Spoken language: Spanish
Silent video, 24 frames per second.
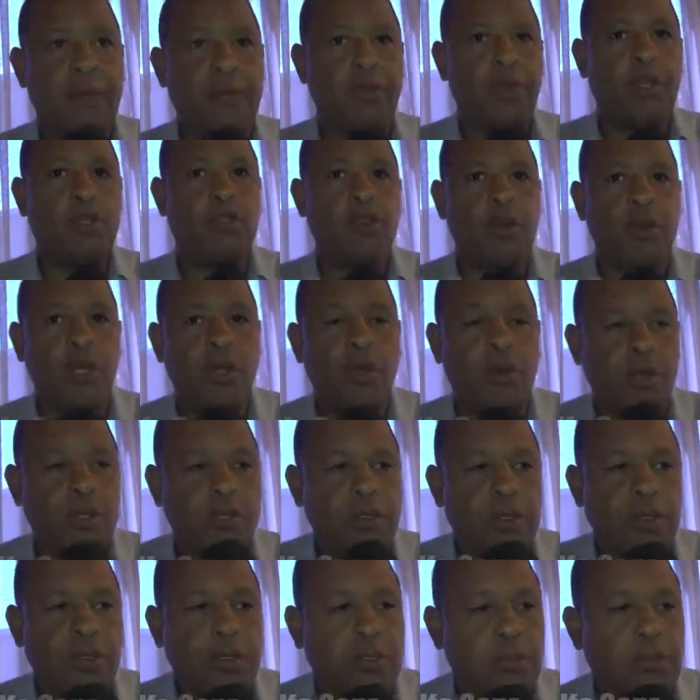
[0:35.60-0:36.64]
hemos hecho un
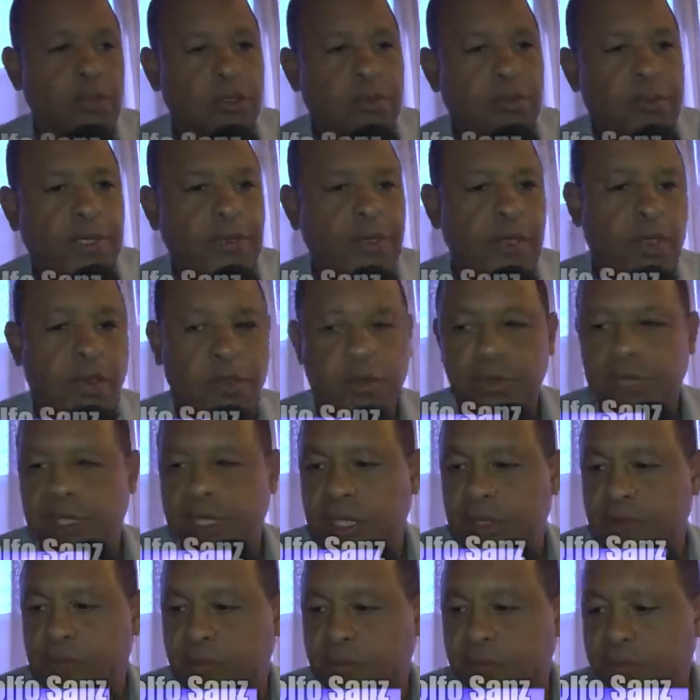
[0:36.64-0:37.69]
encuentro con los medios de
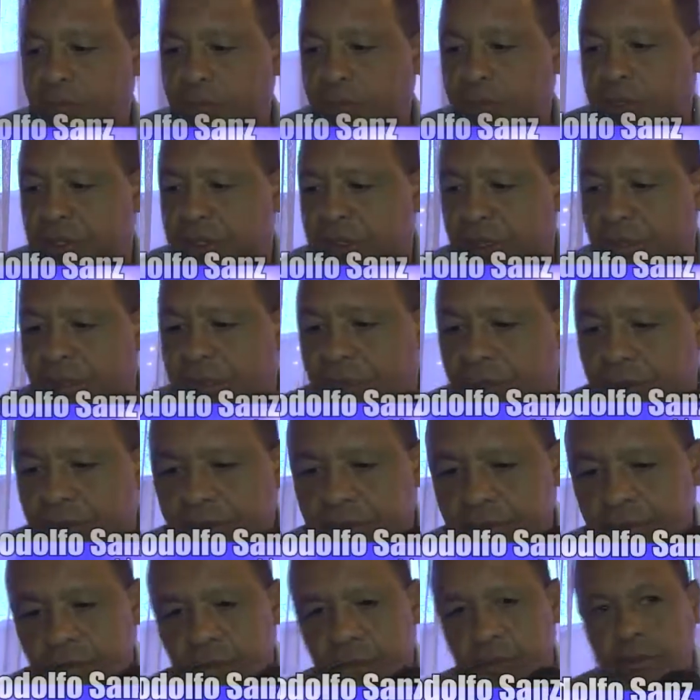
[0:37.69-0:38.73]
comunicación del municipio
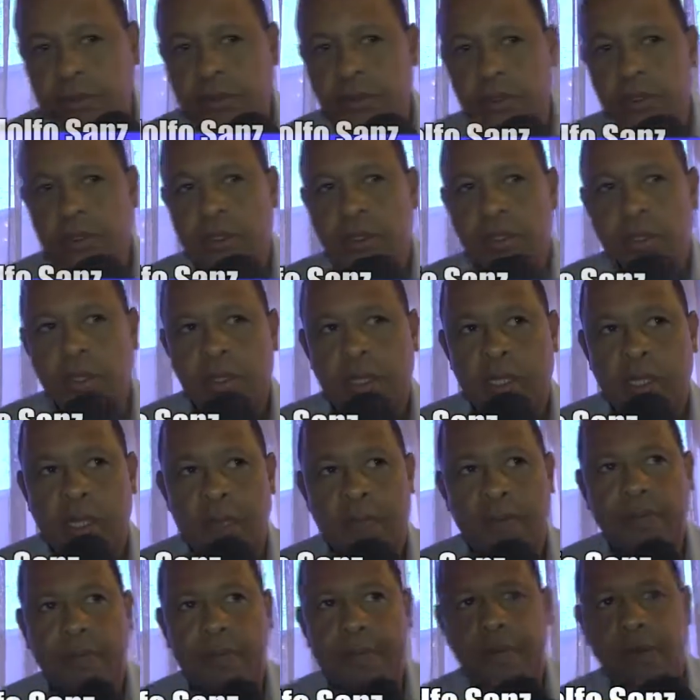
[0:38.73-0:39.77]

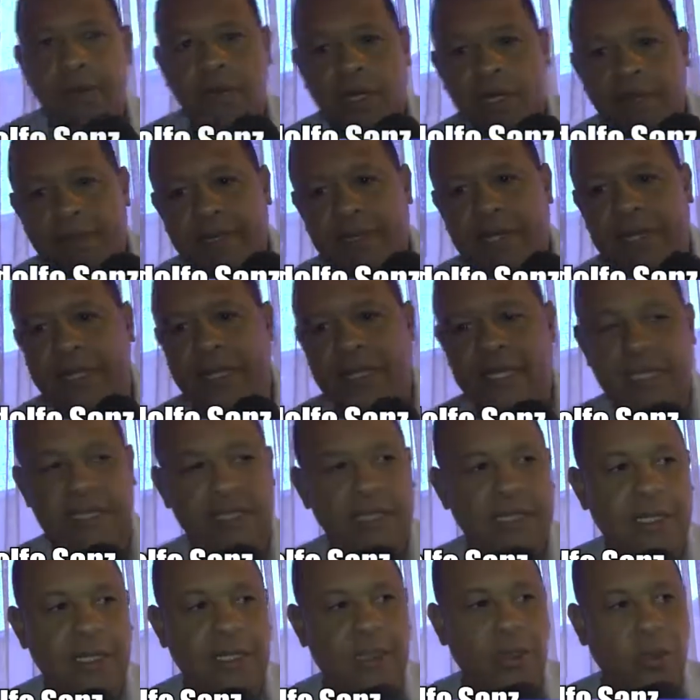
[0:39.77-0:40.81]
en primer lugar, para
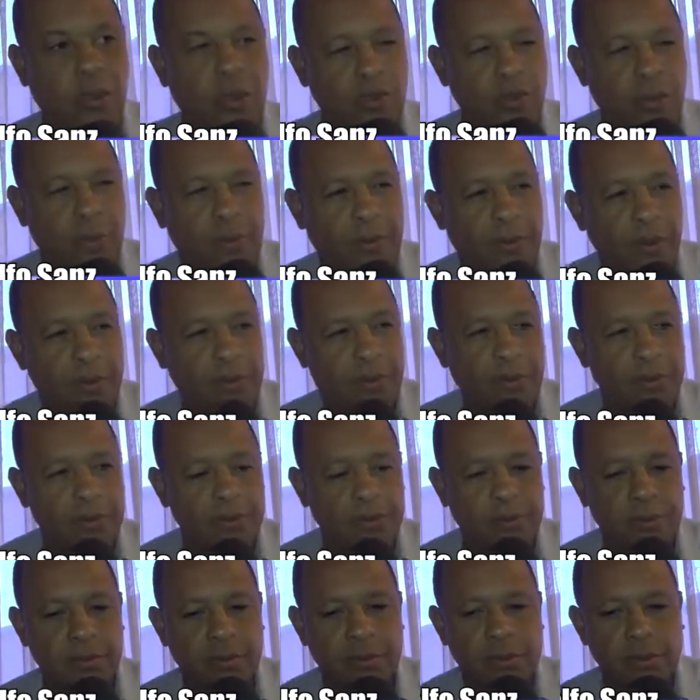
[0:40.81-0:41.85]
agradecerle todo su apoyo.
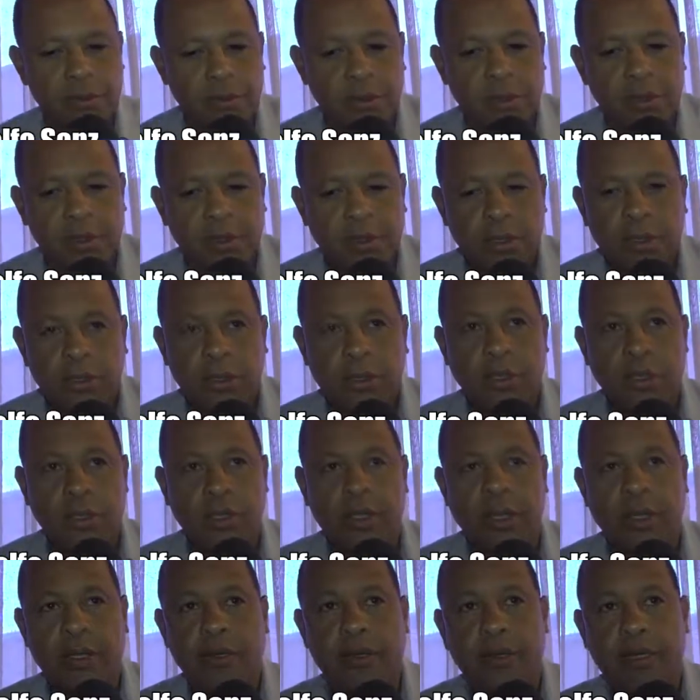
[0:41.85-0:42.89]
Yo
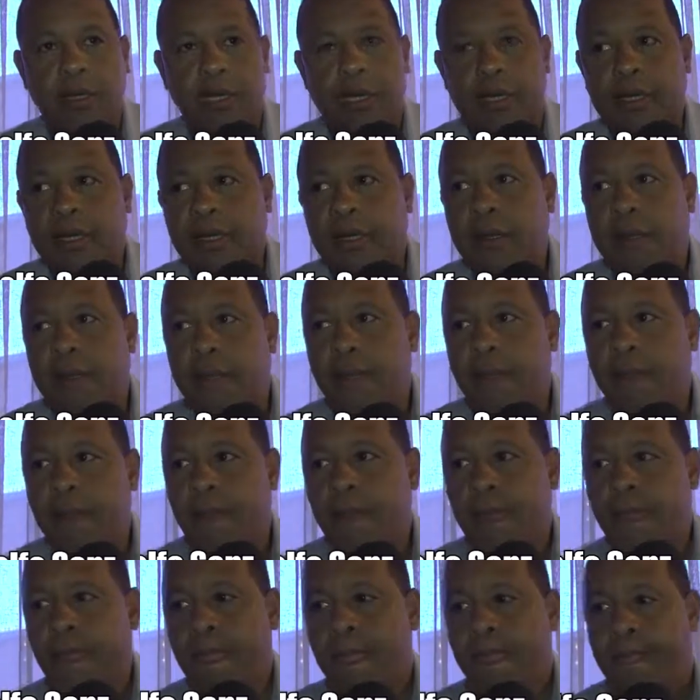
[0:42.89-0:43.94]
creo que
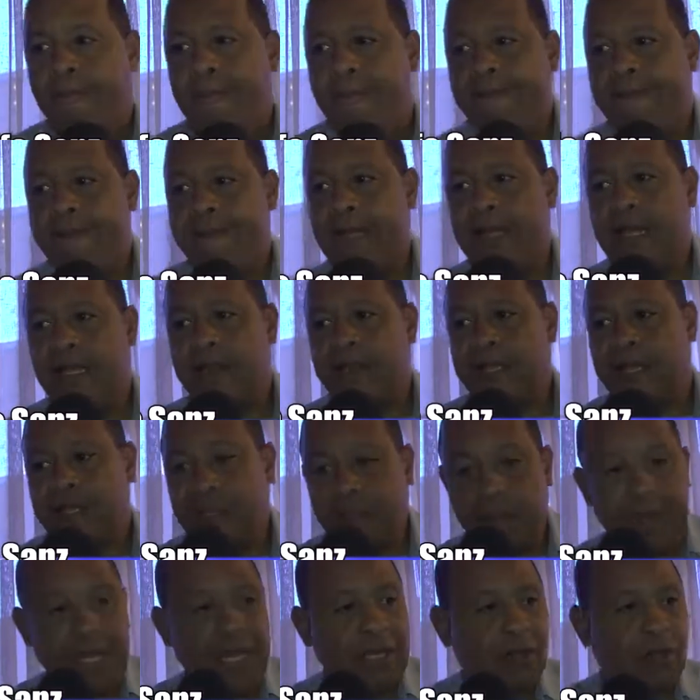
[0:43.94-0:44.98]
el
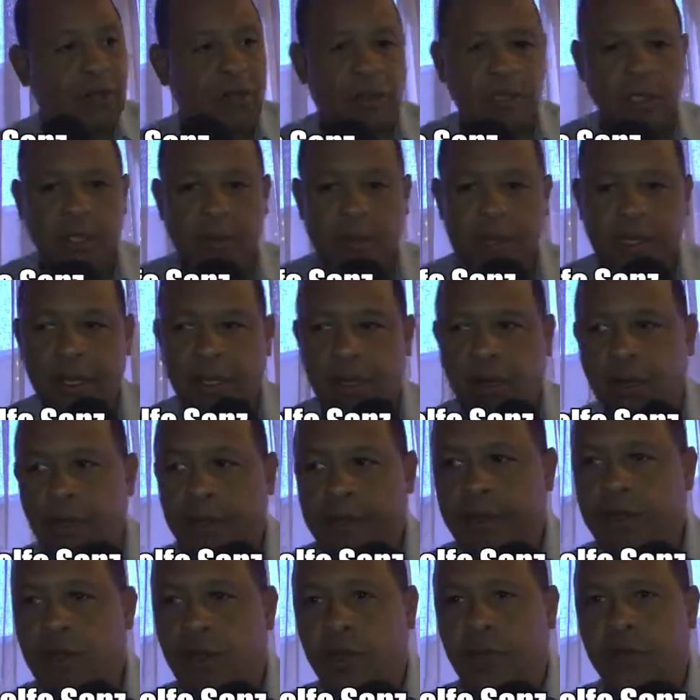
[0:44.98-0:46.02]
tratamiento que me dieron los
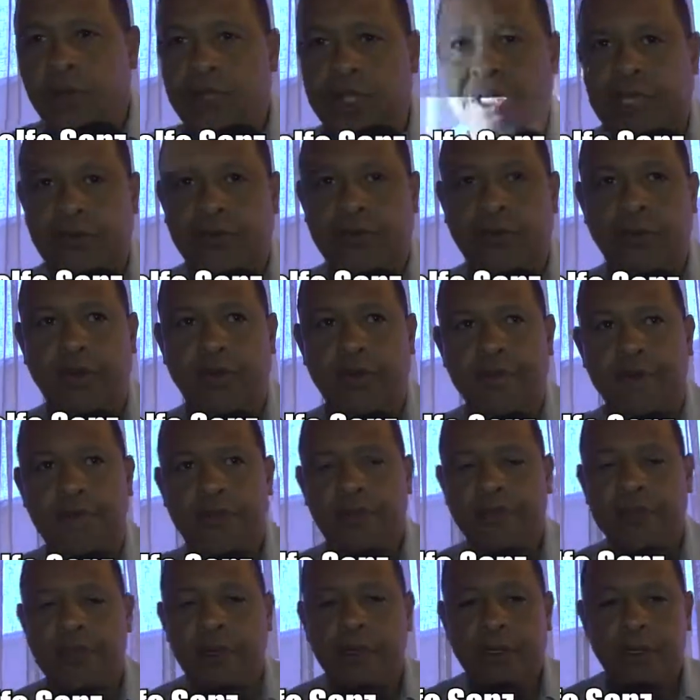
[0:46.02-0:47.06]
medios de comunicación
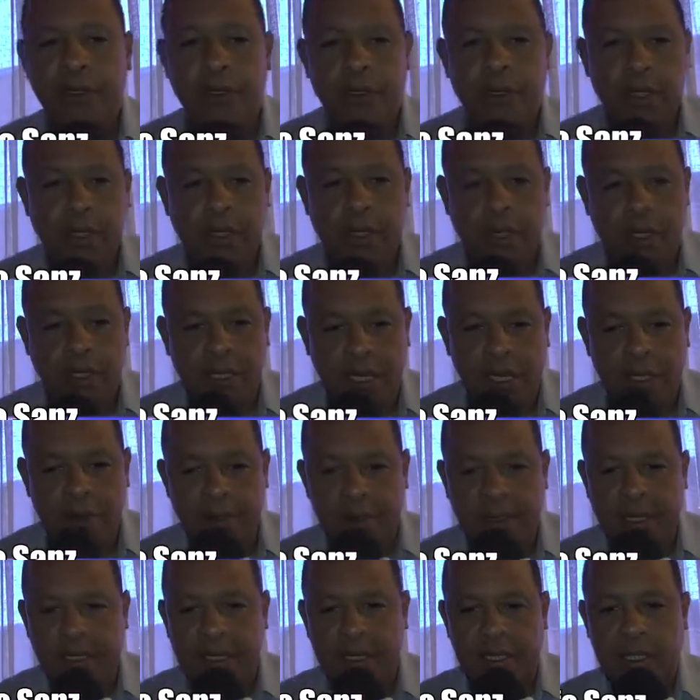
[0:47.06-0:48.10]
en esta
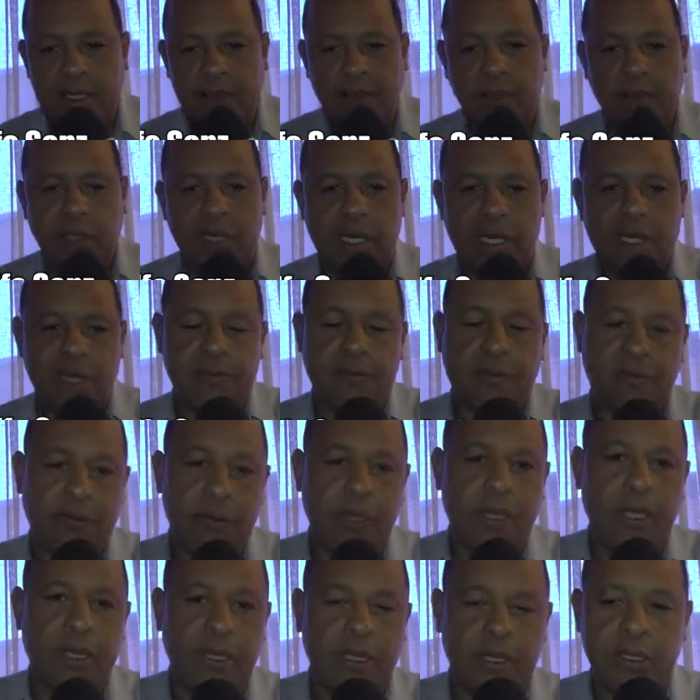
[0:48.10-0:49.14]
campaña electoral
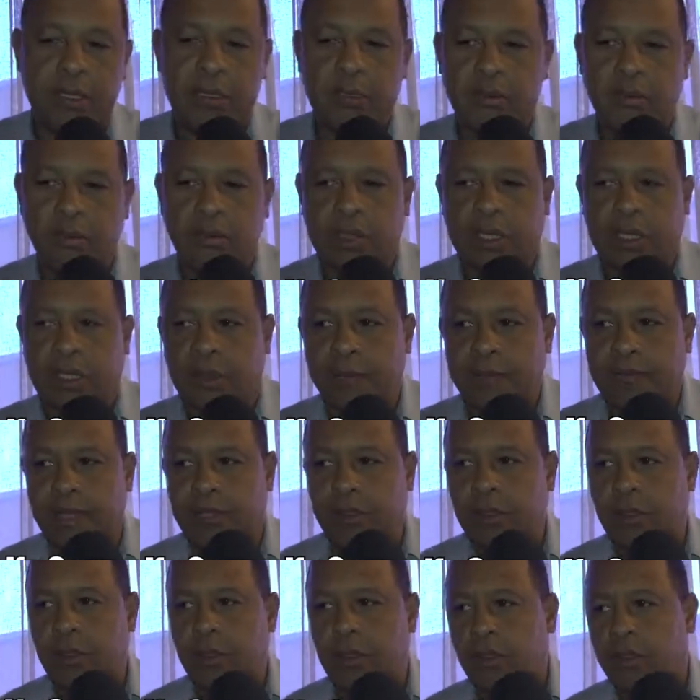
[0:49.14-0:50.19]
fue un
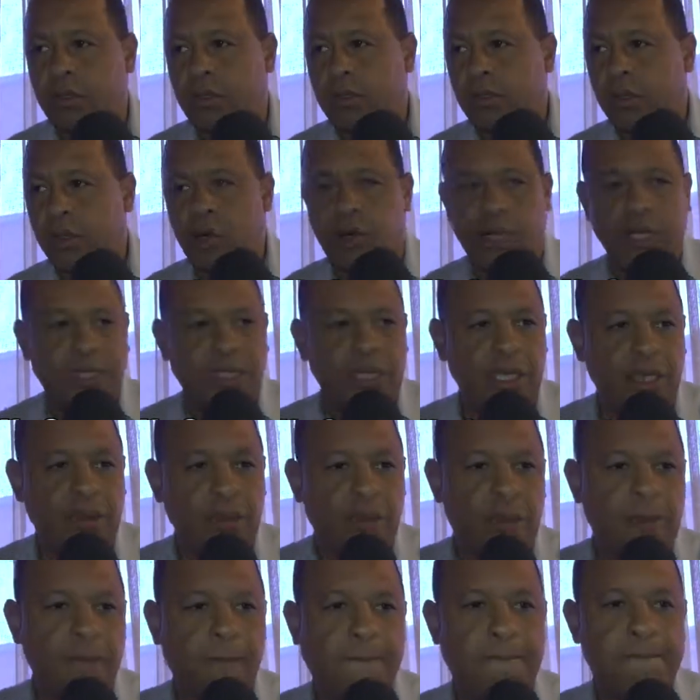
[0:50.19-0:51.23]
tratamiento
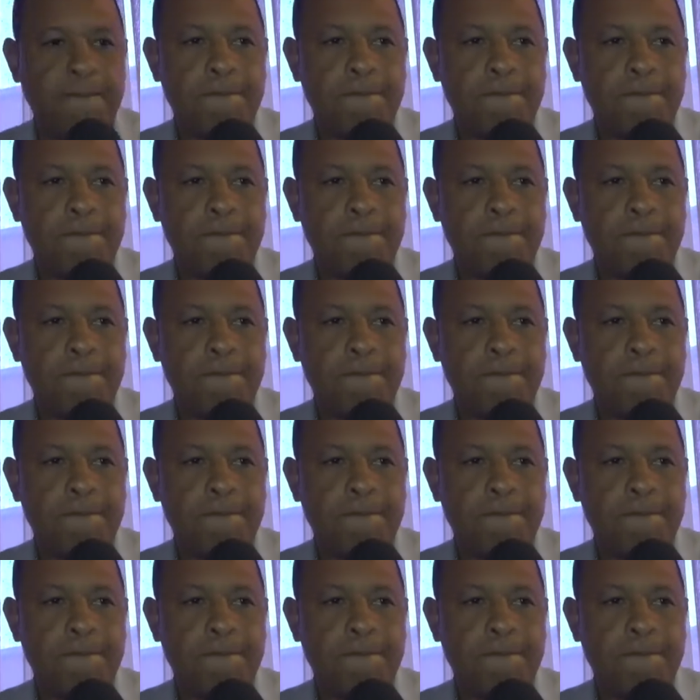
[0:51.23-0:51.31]
objetivo,